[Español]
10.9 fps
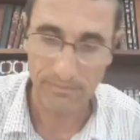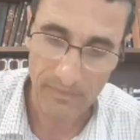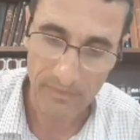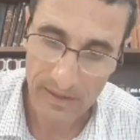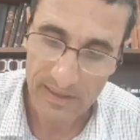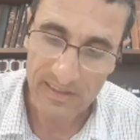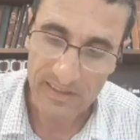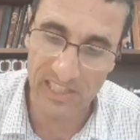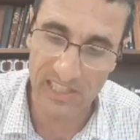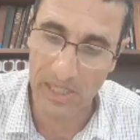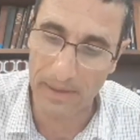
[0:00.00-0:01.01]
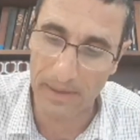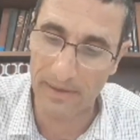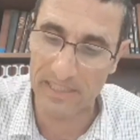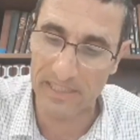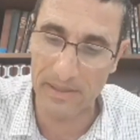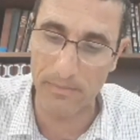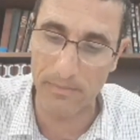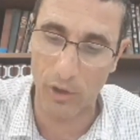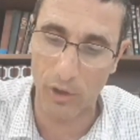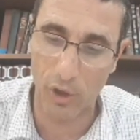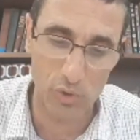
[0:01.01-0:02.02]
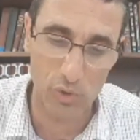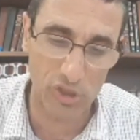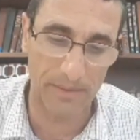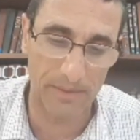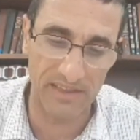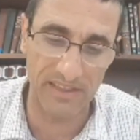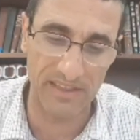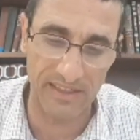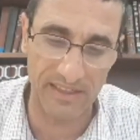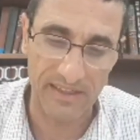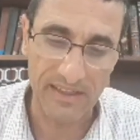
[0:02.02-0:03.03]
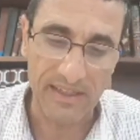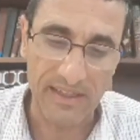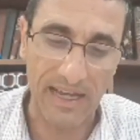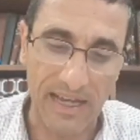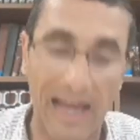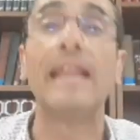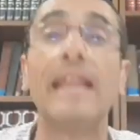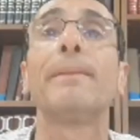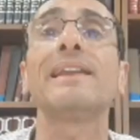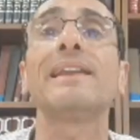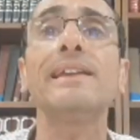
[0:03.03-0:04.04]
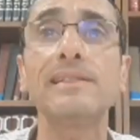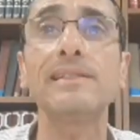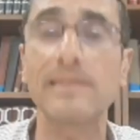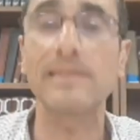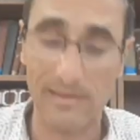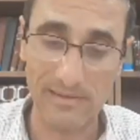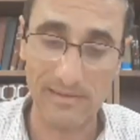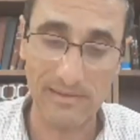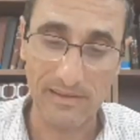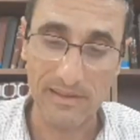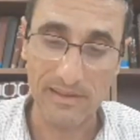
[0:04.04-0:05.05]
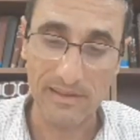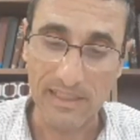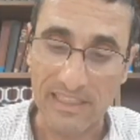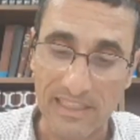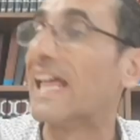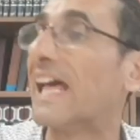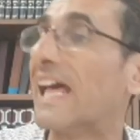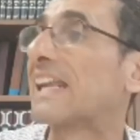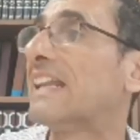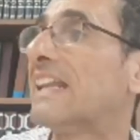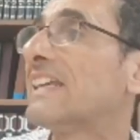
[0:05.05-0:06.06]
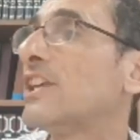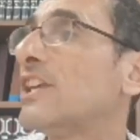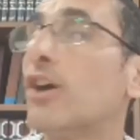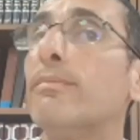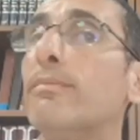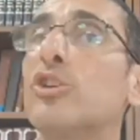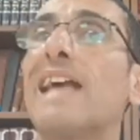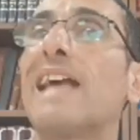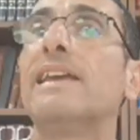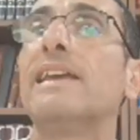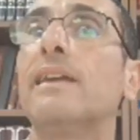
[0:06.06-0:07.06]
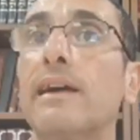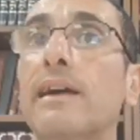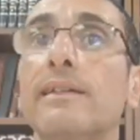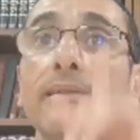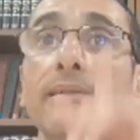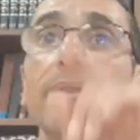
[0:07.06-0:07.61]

Se llamaba a sí mismo orgullosamente alemanes de religión mosaica. Mm.